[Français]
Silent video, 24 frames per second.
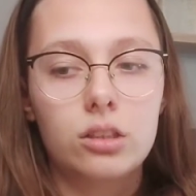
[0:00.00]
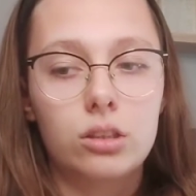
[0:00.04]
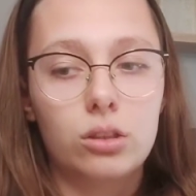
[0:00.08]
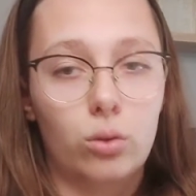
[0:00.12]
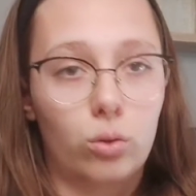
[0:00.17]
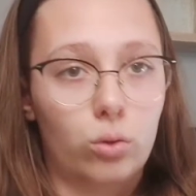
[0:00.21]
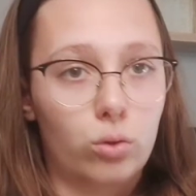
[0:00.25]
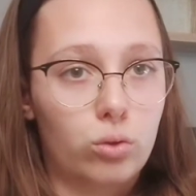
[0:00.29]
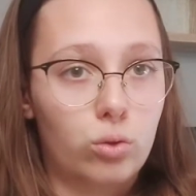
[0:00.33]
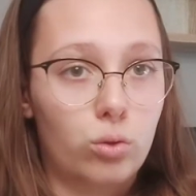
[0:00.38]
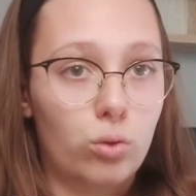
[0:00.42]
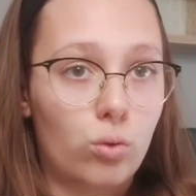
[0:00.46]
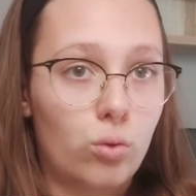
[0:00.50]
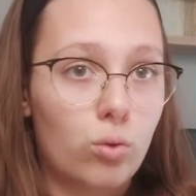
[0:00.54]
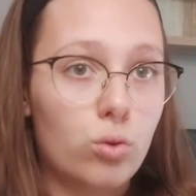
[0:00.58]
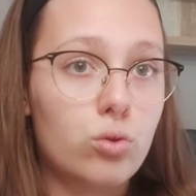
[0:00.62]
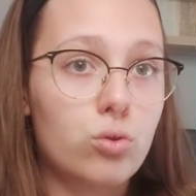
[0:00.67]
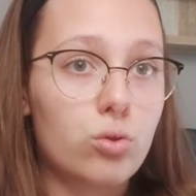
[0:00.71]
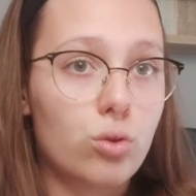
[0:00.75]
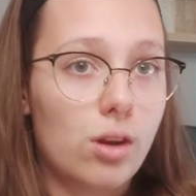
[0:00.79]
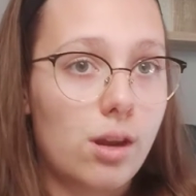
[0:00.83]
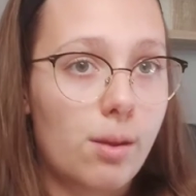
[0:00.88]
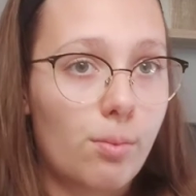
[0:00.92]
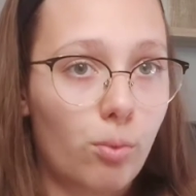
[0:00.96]
Donc du coup,
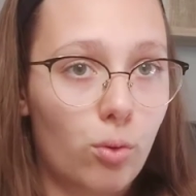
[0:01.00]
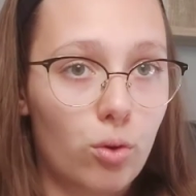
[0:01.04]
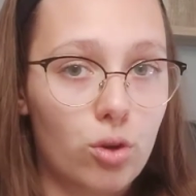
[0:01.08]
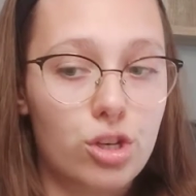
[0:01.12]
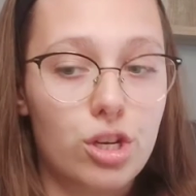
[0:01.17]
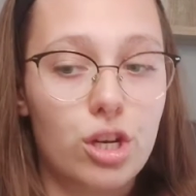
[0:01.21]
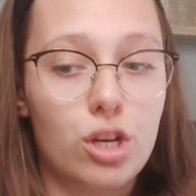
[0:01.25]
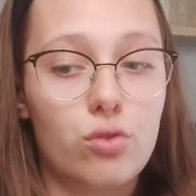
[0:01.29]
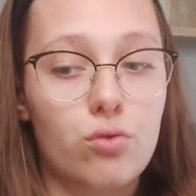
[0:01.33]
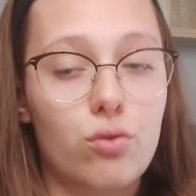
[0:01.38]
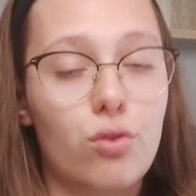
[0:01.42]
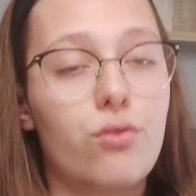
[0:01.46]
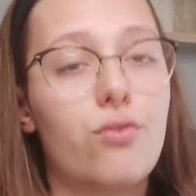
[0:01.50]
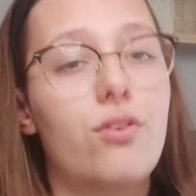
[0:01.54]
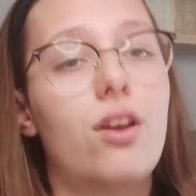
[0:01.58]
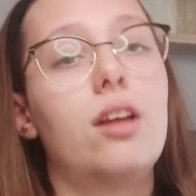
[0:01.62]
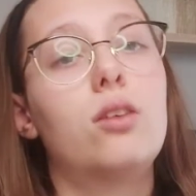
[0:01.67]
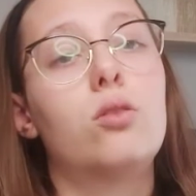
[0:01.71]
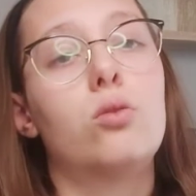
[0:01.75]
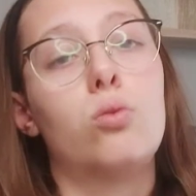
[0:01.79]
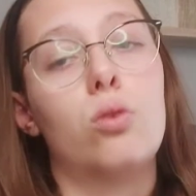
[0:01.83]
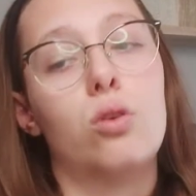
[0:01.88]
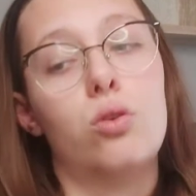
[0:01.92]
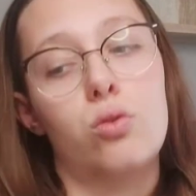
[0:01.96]
sur les projets que je veux faire,
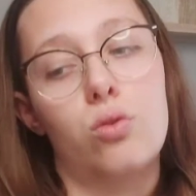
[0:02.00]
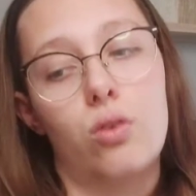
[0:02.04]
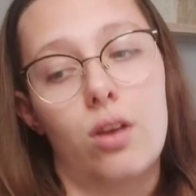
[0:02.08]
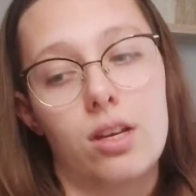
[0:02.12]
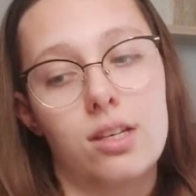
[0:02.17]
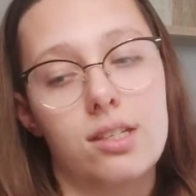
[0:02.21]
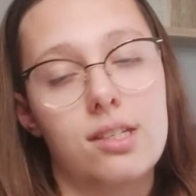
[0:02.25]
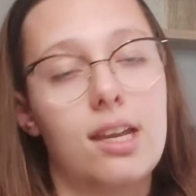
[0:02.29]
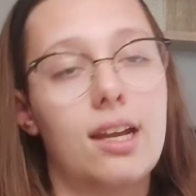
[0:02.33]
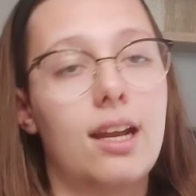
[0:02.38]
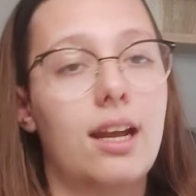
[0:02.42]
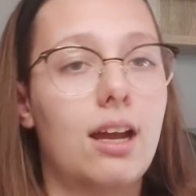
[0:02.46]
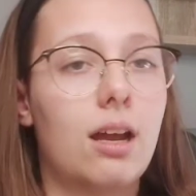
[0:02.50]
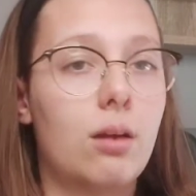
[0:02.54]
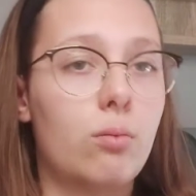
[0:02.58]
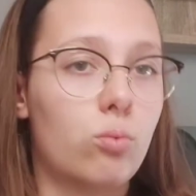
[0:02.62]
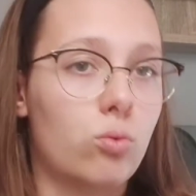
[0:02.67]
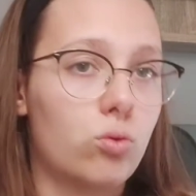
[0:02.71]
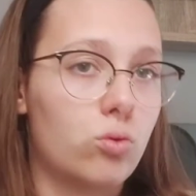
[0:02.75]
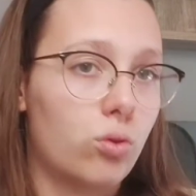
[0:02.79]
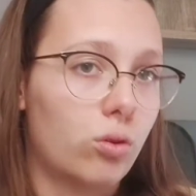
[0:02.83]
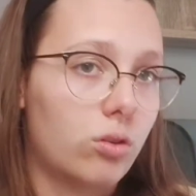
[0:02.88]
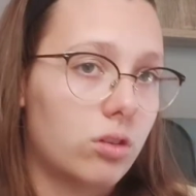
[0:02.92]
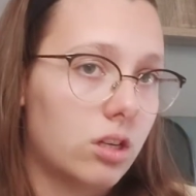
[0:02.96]
que ce soit sur Instagram ou
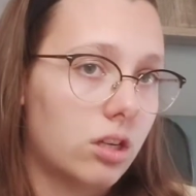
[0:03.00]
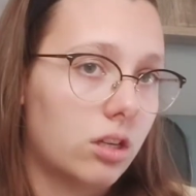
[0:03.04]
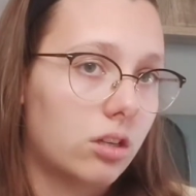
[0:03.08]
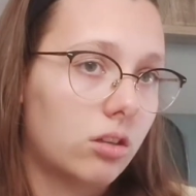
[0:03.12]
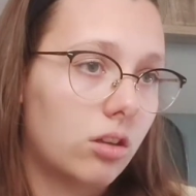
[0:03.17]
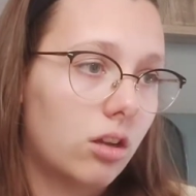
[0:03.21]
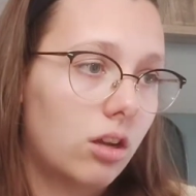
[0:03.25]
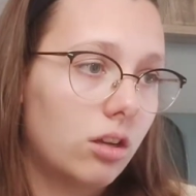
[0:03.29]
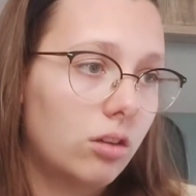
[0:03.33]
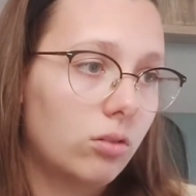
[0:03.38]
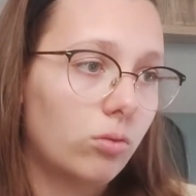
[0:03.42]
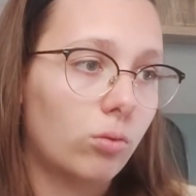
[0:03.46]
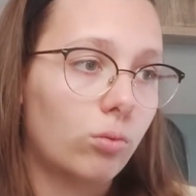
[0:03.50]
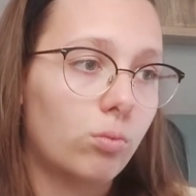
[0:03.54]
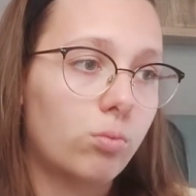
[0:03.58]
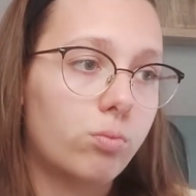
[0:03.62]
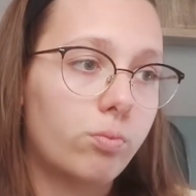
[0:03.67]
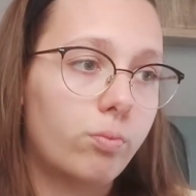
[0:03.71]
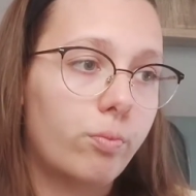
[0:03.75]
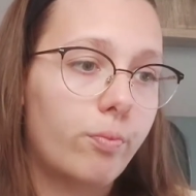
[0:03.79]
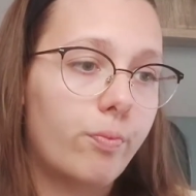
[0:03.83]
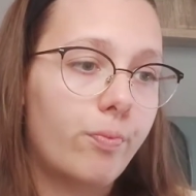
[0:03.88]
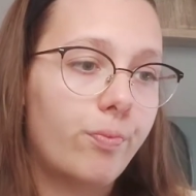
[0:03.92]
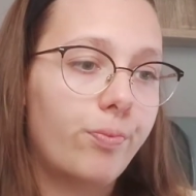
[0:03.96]
sur TikTok, donc
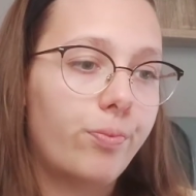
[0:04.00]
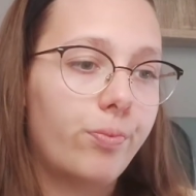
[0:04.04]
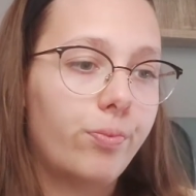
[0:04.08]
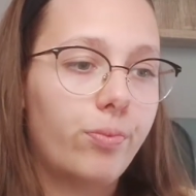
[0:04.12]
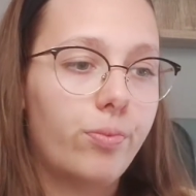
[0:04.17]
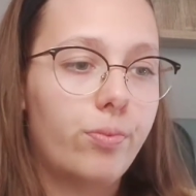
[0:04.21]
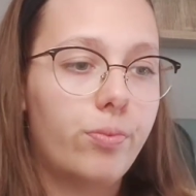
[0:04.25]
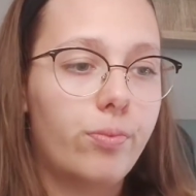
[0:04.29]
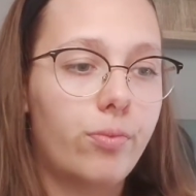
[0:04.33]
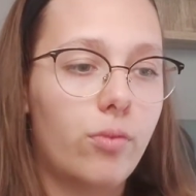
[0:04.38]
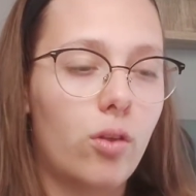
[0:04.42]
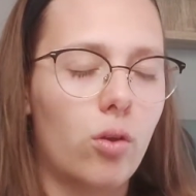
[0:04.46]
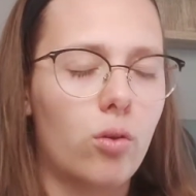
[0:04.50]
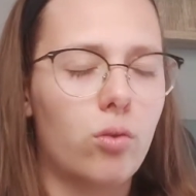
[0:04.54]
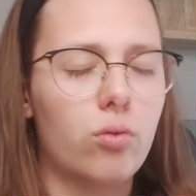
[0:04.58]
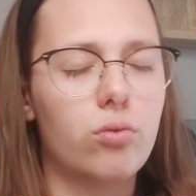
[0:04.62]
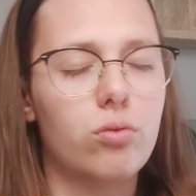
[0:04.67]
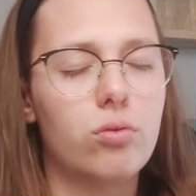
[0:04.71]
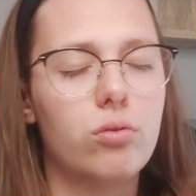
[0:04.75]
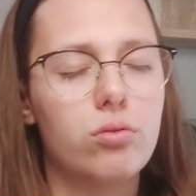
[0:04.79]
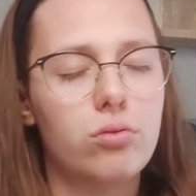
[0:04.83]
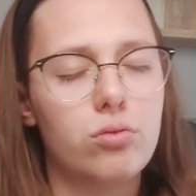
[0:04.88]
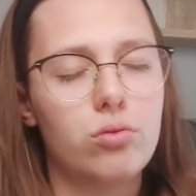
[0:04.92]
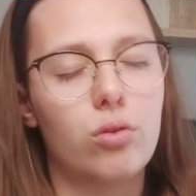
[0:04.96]
euh,
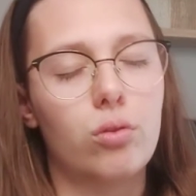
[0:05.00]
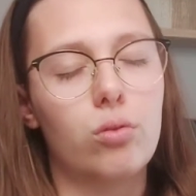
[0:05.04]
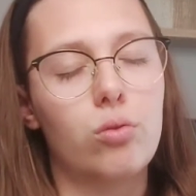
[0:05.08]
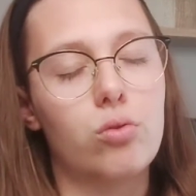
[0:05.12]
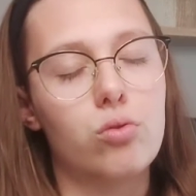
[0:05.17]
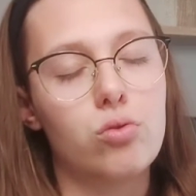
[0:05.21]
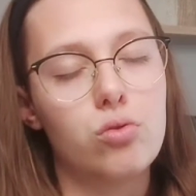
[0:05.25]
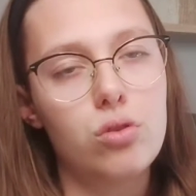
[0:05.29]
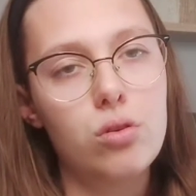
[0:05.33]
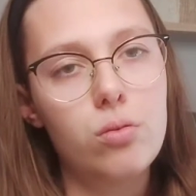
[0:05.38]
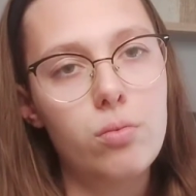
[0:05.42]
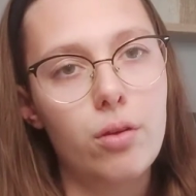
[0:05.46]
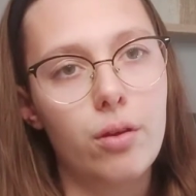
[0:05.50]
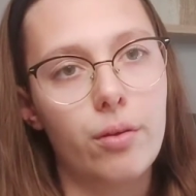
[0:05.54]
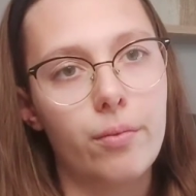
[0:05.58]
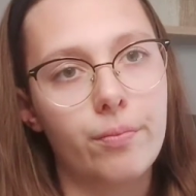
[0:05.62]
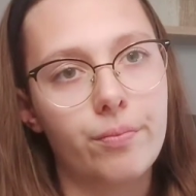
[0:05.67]
sur YouTube.